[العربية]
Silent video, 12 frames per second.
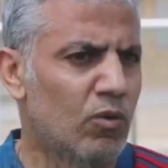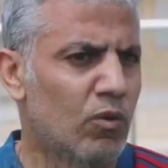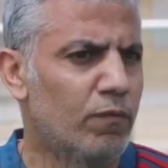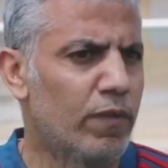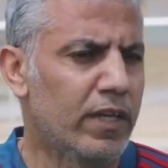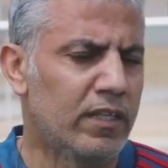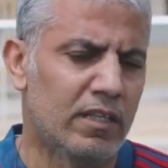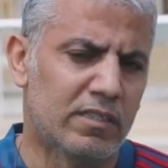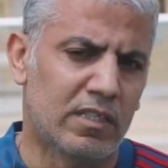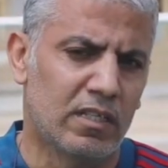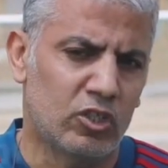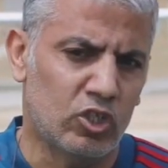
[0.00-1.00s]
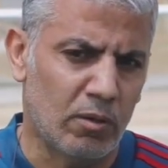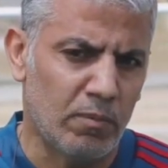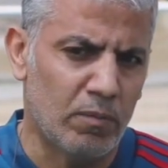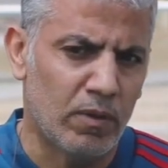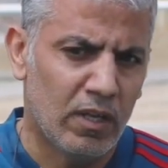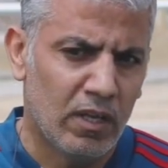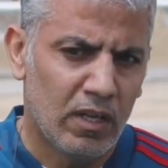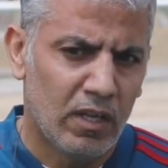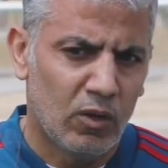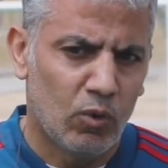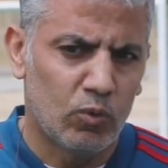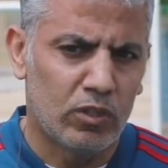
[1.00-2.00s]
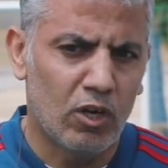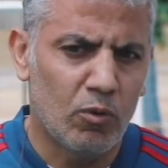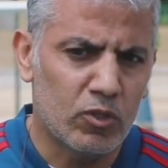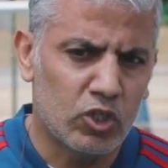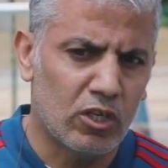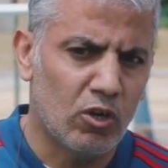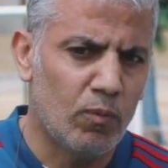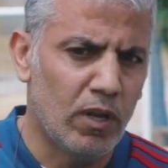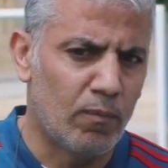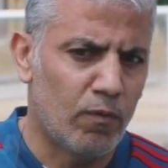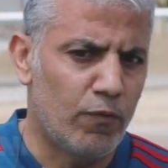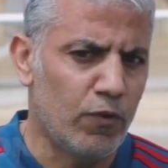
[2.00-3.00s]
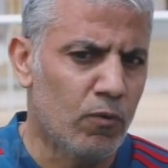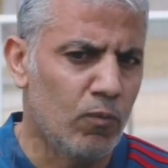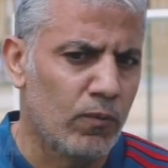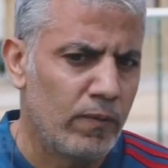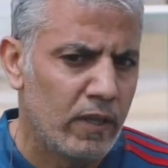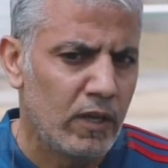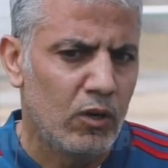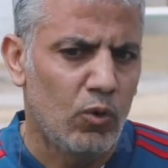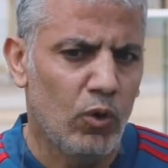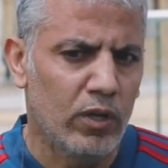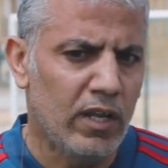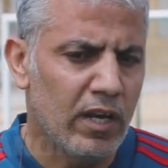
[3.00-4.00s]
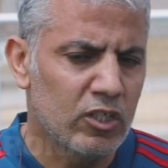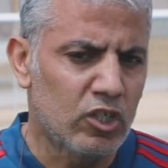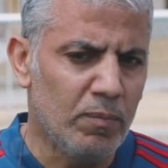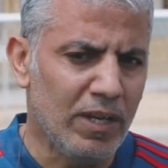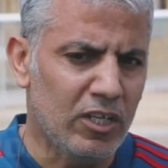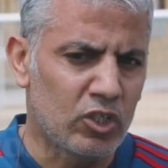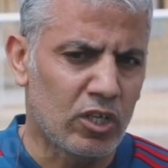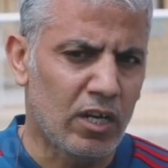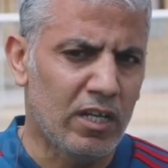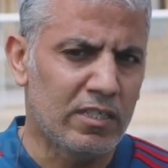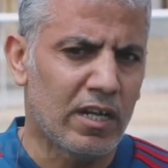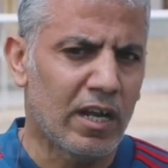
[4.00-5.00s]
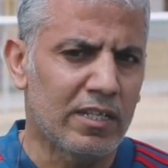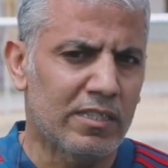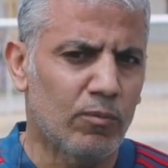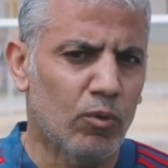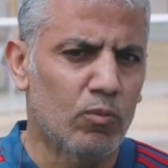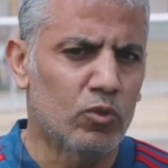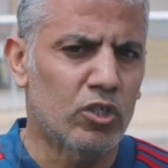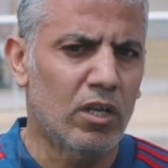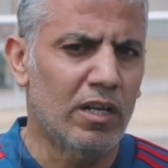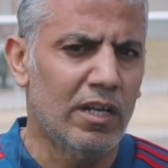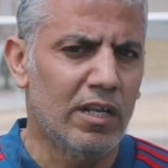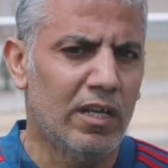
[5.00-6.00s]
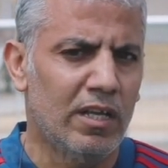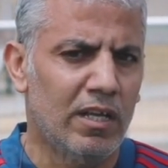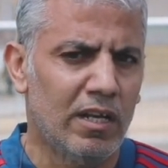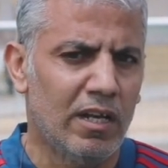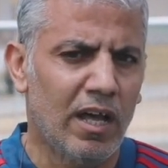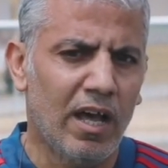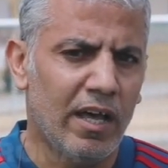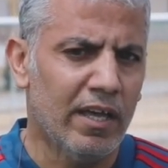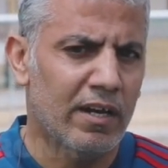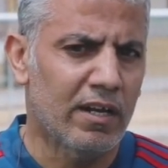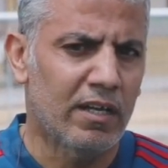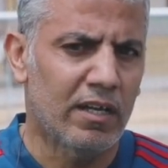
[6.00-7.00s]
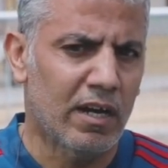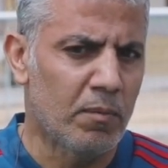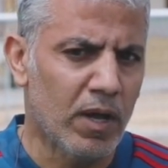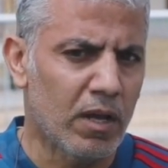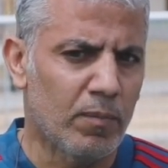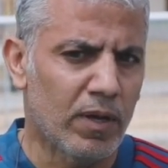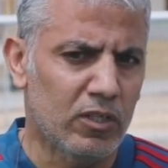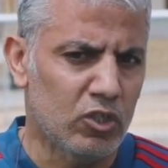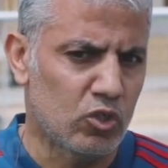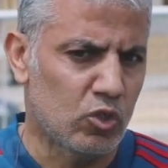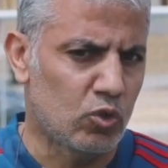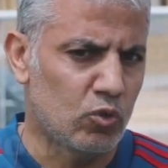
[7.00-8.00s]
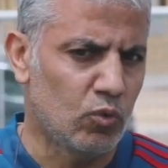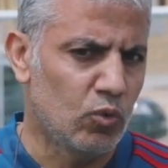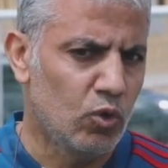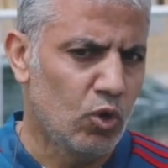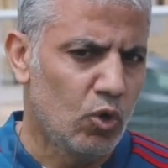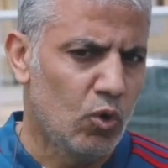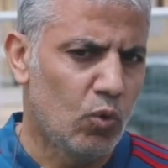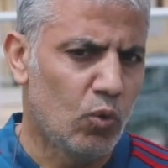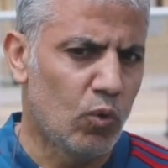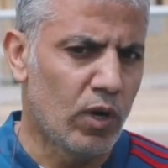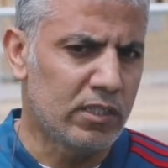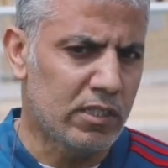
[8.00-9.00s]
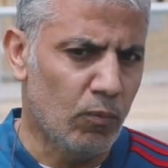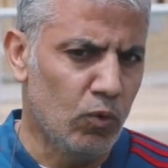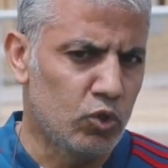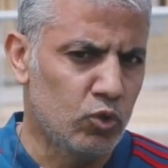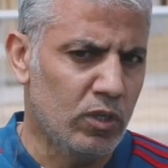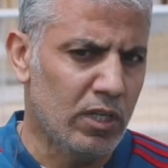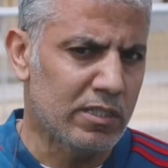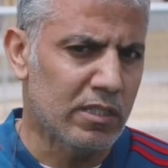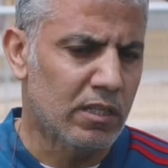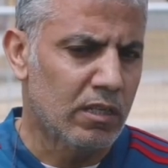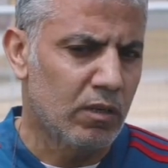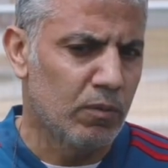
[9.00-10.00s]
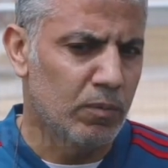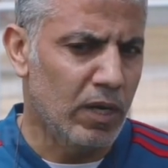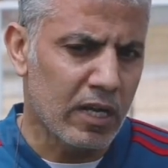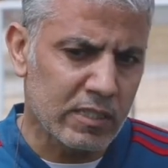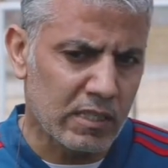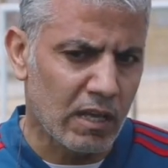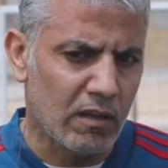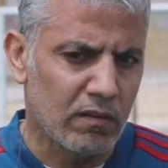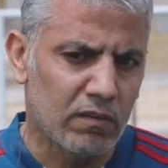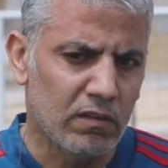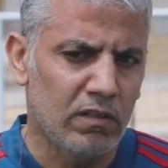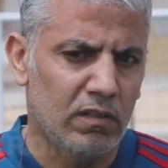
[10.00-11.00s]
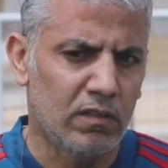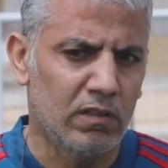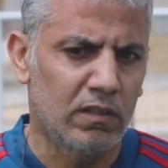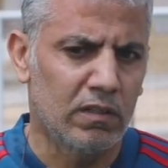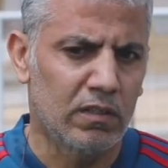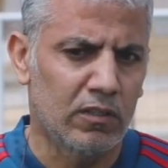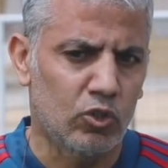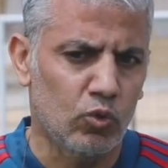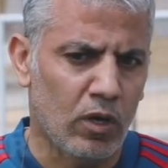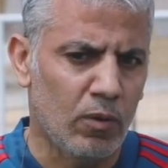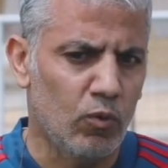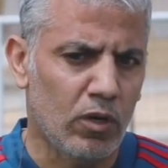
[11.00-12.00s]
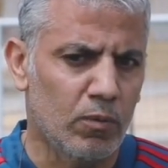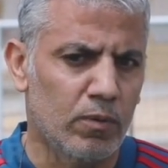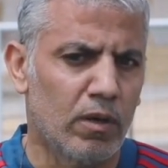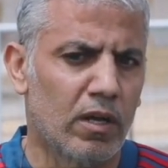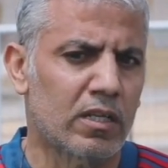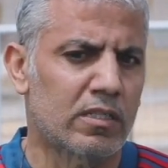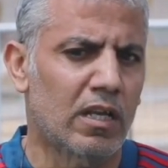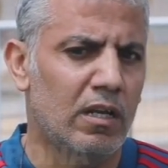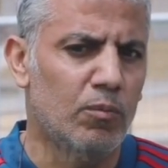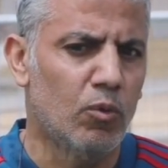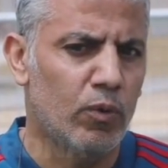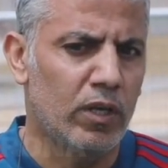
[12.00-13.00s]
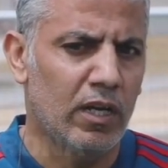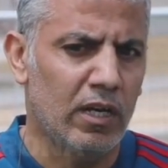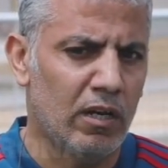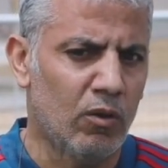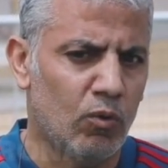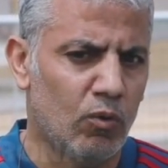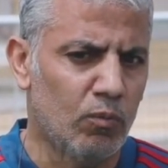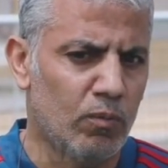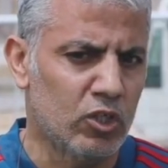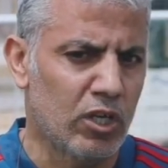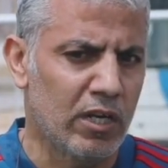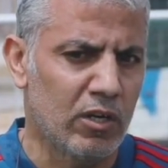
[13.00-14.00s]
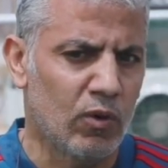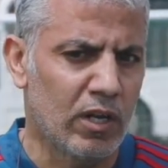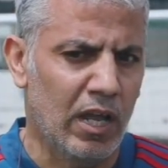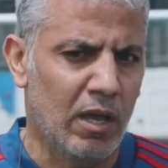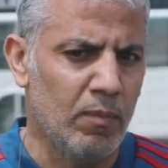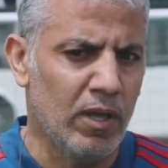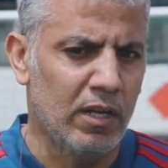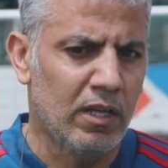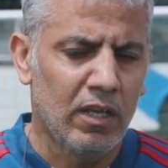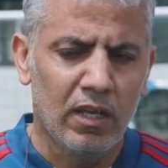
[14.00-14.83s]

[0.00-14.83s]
داروا لفائده الشباب وداروا باش انهم يلعبوا فيهم وحنا راه جميع الاجراءات راه من لاخر رمق ما غاديش نسكتوا وغنتابعوا الجنات باقصى آه، التهم ولا باقصى اللي ممكن انه باش لانه هذا العمل